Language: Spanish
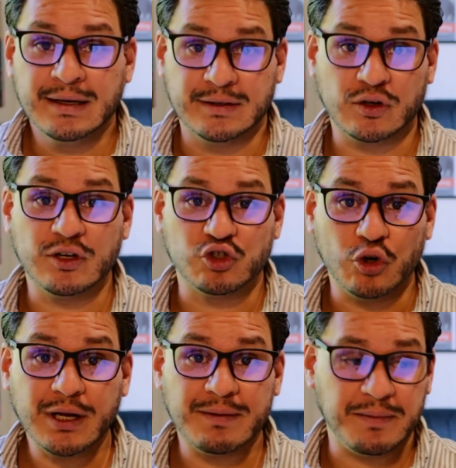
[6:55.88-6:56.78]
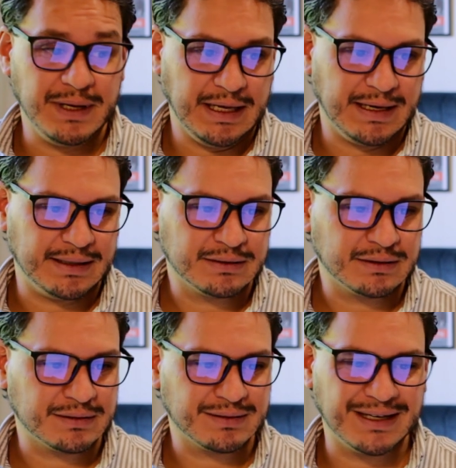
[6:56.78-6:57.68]
Es lo que nos toca vivir, hija.
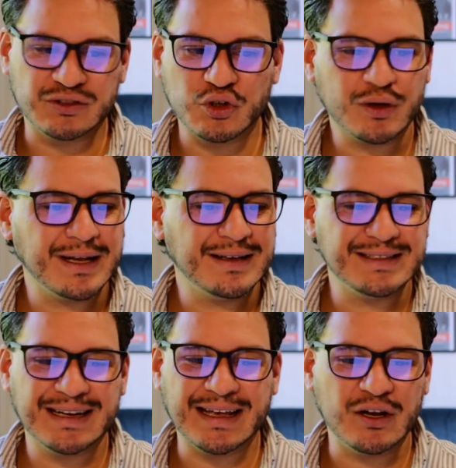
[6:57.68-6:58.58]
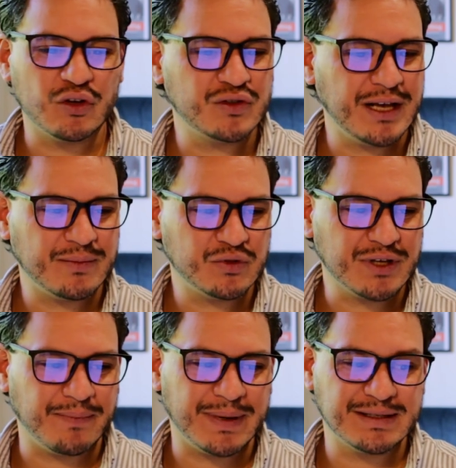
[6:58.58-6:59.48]
Esto no quiere decir que no seamos
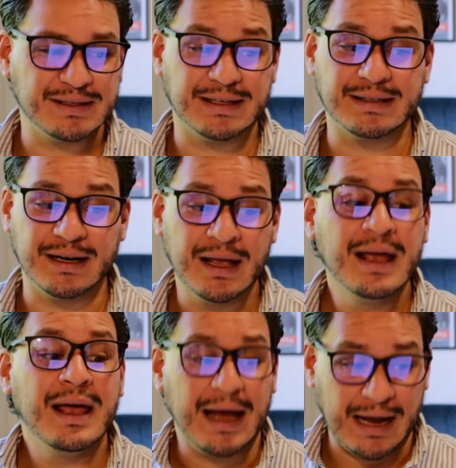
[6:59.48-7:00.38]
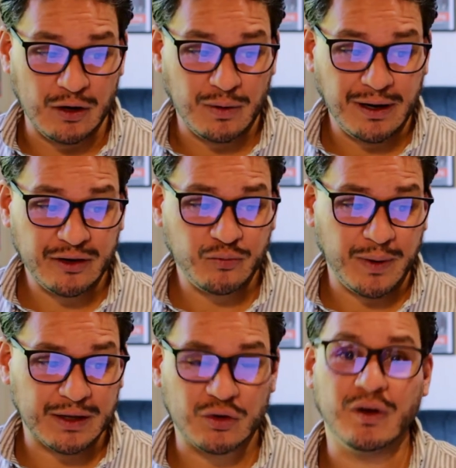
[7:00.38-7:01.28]
capaces de hacer algo al
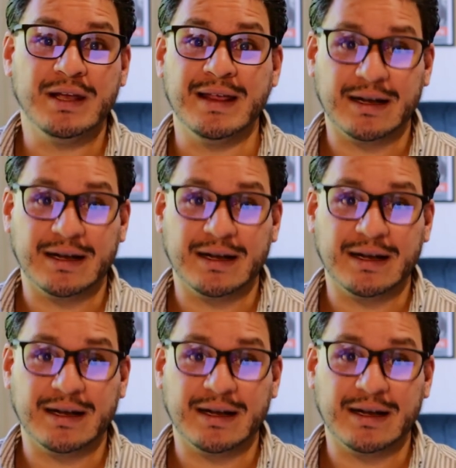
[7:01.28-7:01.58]
respecto y de